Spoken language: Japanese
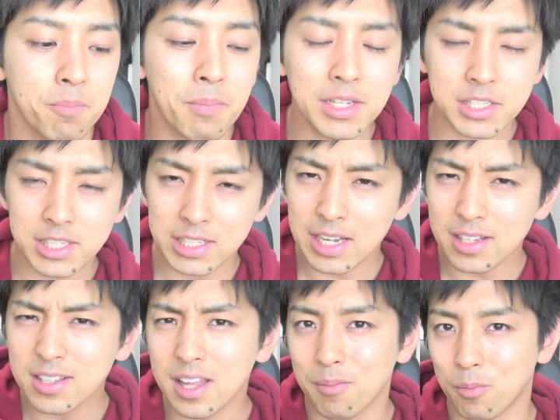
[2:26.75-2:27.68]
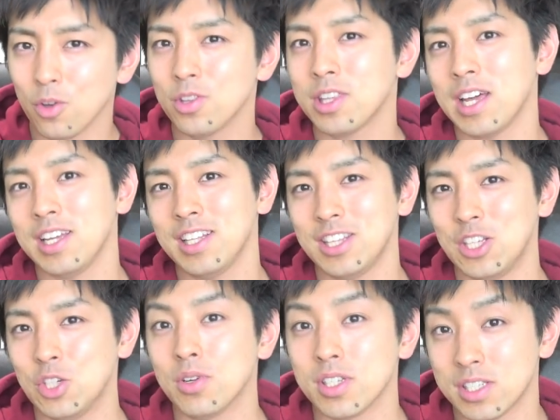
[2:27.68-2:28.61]
間違った問題っ
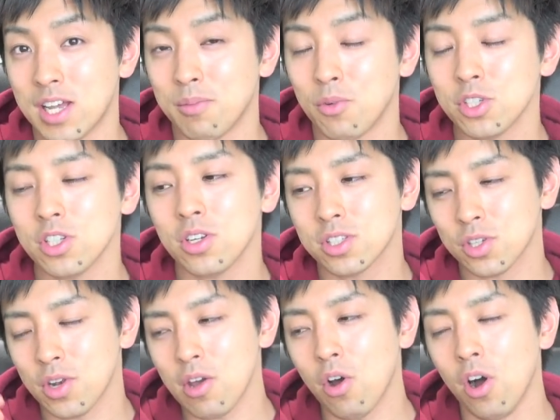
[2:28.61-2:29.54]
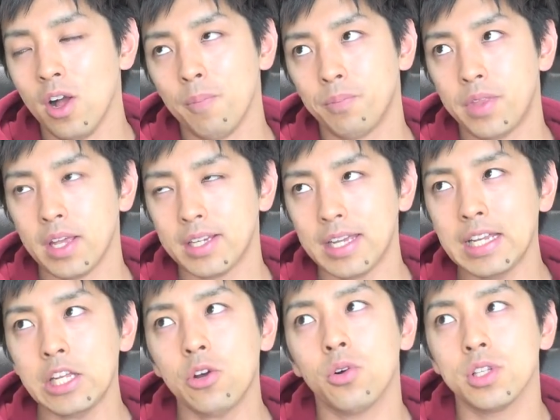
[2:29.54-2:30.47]
ていうのはさ、もちろんそれをで
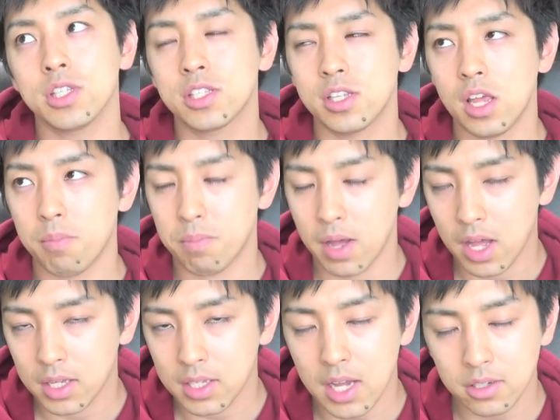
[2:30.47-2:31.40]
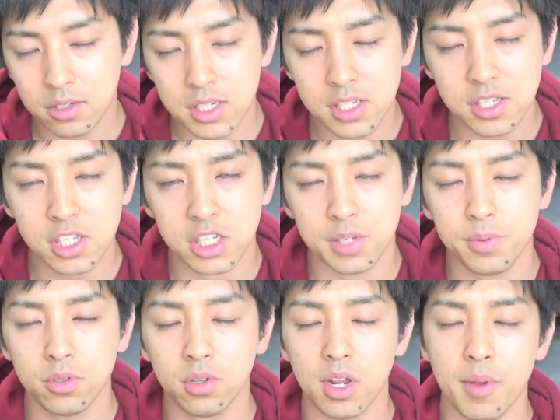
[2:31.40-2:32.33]
きるようにすれば、確実に自
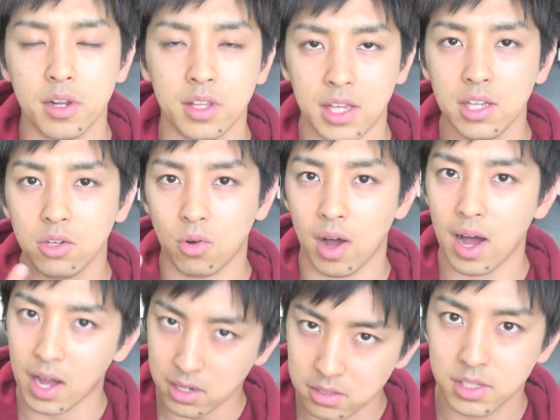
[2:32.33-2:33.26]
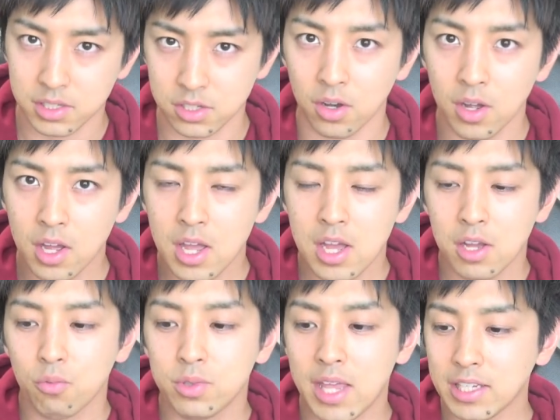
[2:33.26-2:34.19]
分のレベルって一個上がるんですよ。
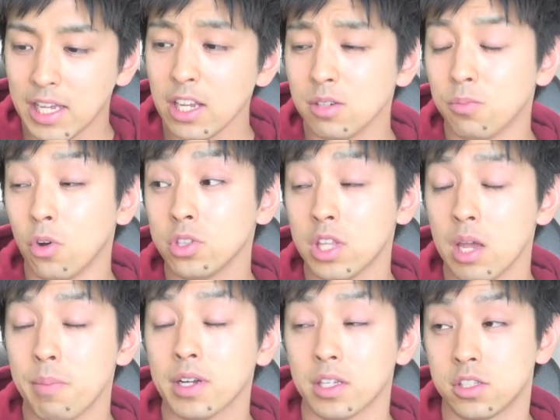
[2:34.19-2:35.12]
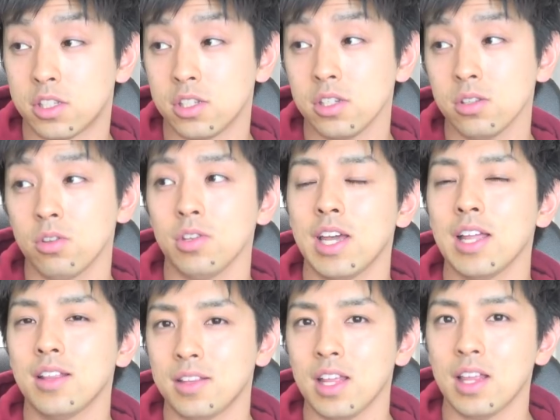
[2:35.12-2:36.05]
できる問題ばっかずーっと
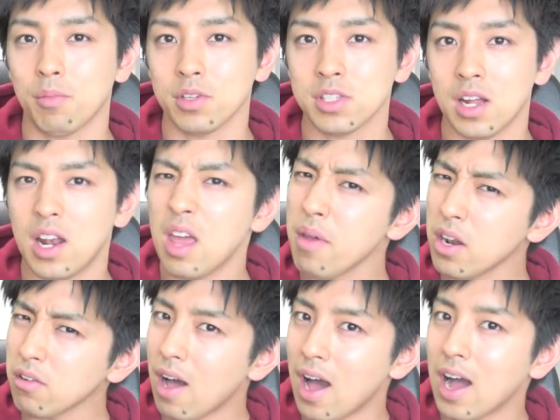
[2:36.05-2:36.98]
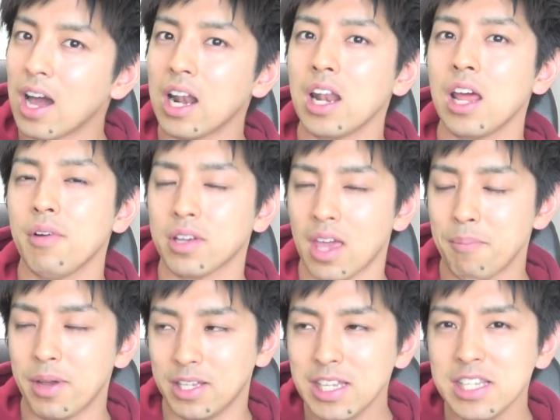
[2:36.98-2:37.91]
やっててもさ、レベルは上がらないわけ。
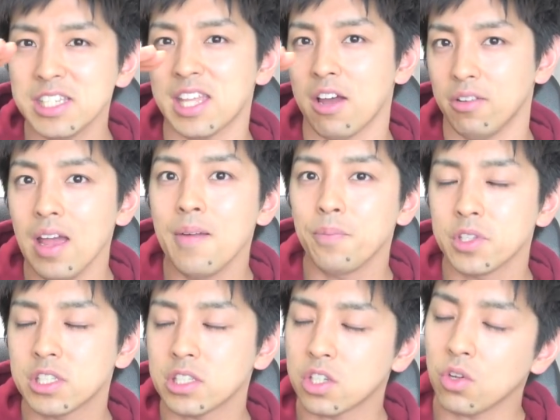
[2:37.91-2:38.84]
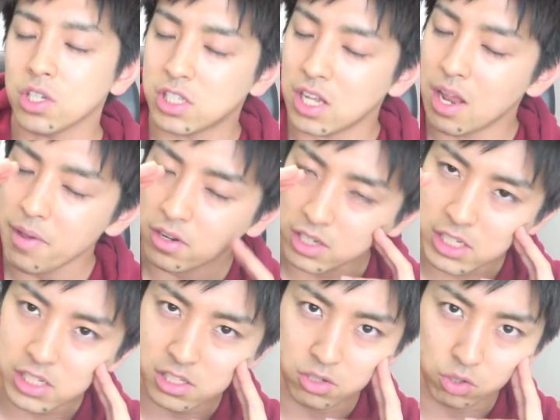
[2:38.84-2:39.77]
まあ、維持だよね。ちっとレベル
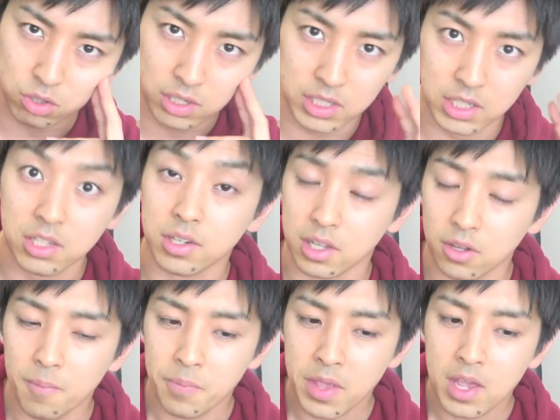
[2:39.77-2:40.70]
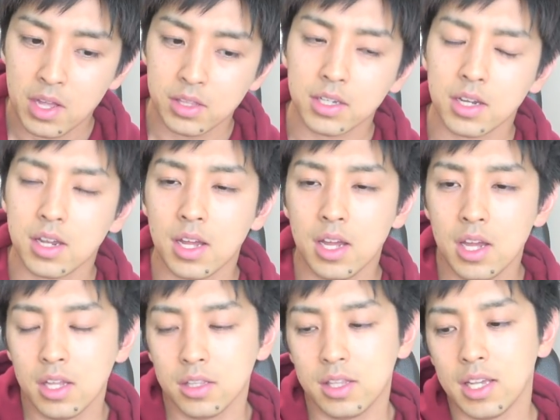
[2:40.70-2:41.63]
維持することはできるけど。だから、
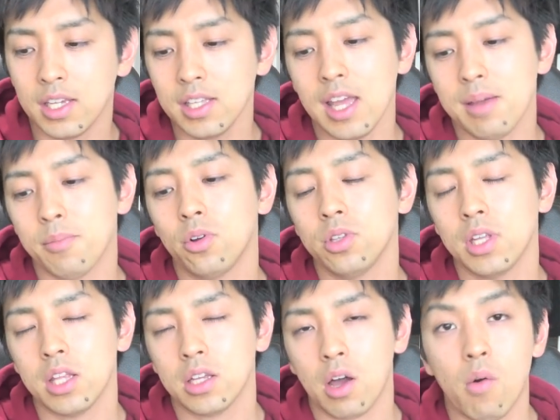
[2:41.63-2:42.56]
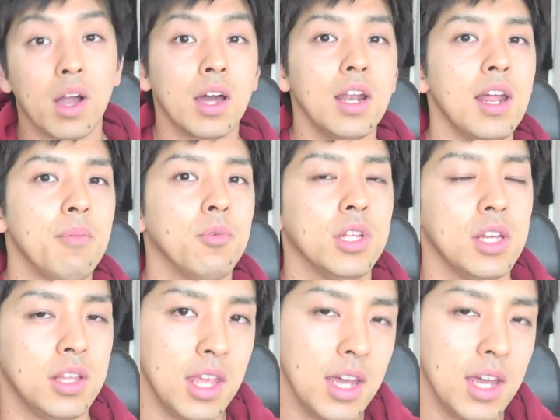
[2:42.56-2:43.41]
できない問題とかわからない問題に